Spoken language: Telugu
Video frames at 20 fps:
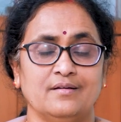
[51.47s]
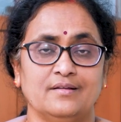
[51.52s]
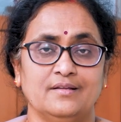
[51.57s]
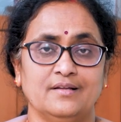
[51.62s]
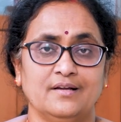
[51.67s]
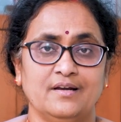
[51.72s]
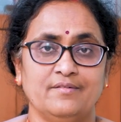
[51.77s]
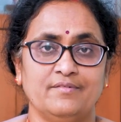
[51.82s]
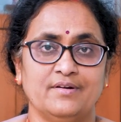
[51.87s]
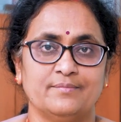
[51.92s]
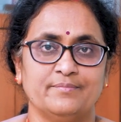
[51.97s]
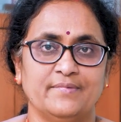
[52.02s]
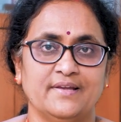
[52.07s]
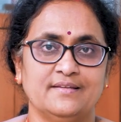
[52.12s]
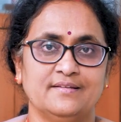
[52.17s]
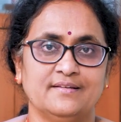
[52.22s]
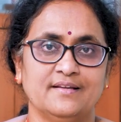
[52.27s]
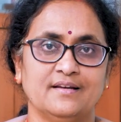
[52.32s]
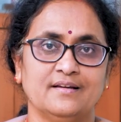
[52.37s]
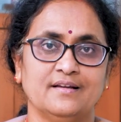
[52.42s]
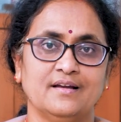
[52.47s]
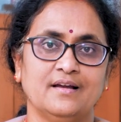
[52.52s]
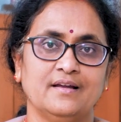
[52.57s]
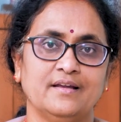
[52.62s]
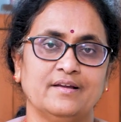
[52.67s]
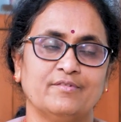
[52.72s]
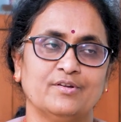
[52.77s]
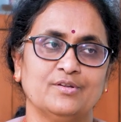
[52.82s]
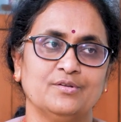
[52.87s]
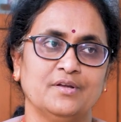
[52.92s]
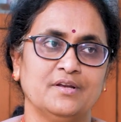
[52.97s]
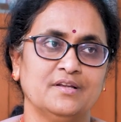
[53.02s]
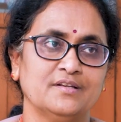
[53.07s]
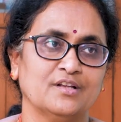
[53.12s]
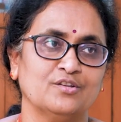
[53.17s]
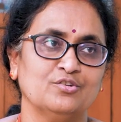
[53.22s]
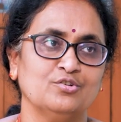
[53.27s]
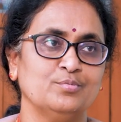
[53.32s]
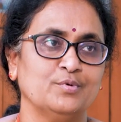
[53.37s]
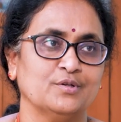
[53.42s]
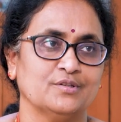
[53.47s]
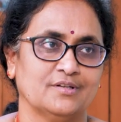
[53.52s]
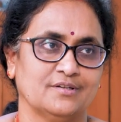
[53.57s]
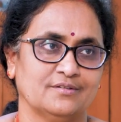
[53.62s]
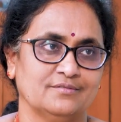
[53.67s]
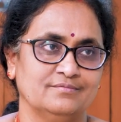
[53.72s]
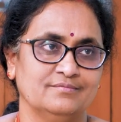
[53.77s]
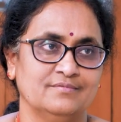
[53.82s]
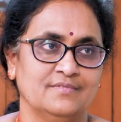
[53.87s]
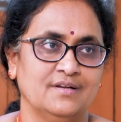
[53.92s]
ఎందుకంటే వీళ్ళు బేసికల్గా ఎవరితో అయినా సర్దుకుపోతారు